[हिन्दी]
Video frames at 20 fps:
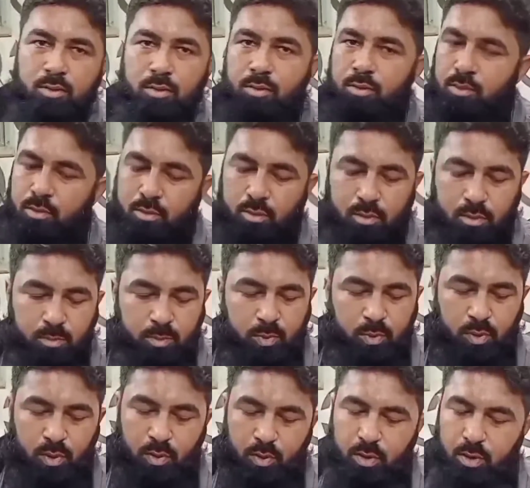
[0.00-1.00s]
तो
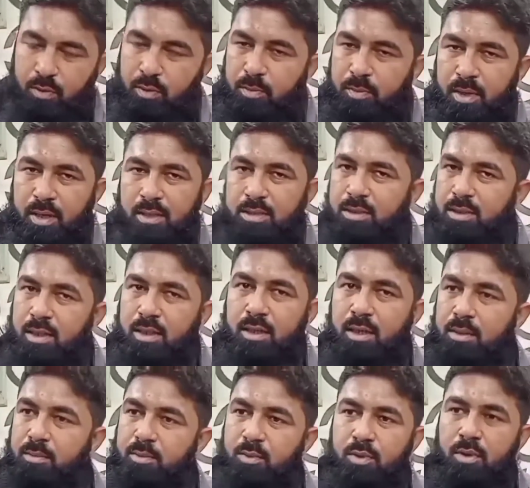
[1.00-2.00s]
पूरे ऑल ओवर पाकिस्तान
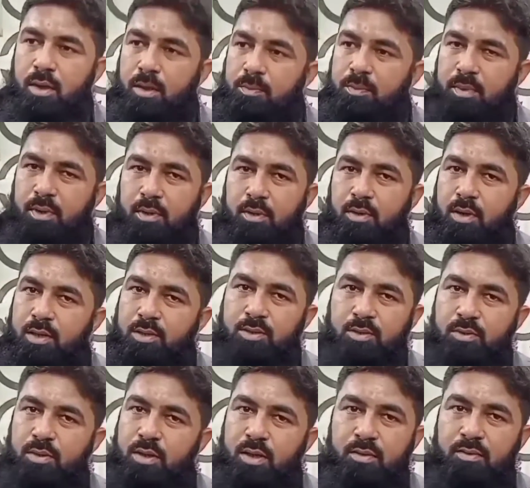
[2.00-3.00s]
अलहमदिल्ला अपने कैश
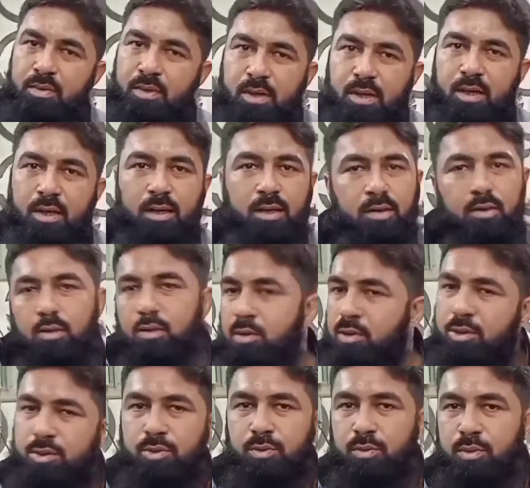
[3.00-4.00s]
ऑन डिलीवरी है कोई
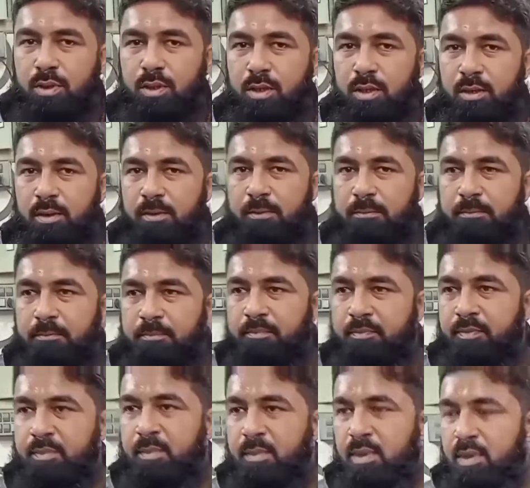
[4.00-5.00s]
इशू
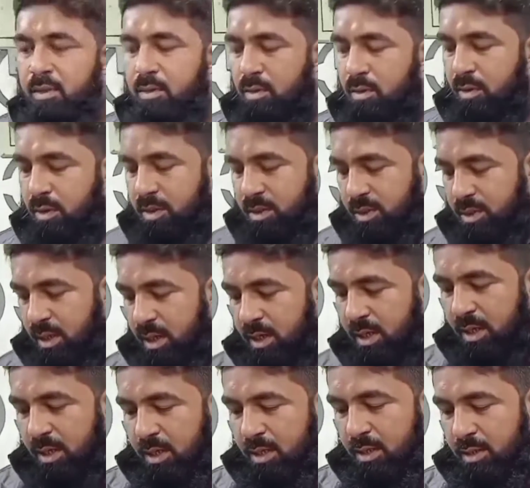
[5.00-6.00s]
नहीं और
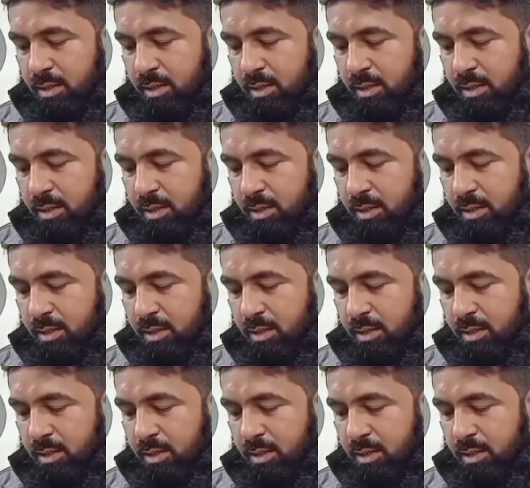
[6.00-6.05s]
इनशाला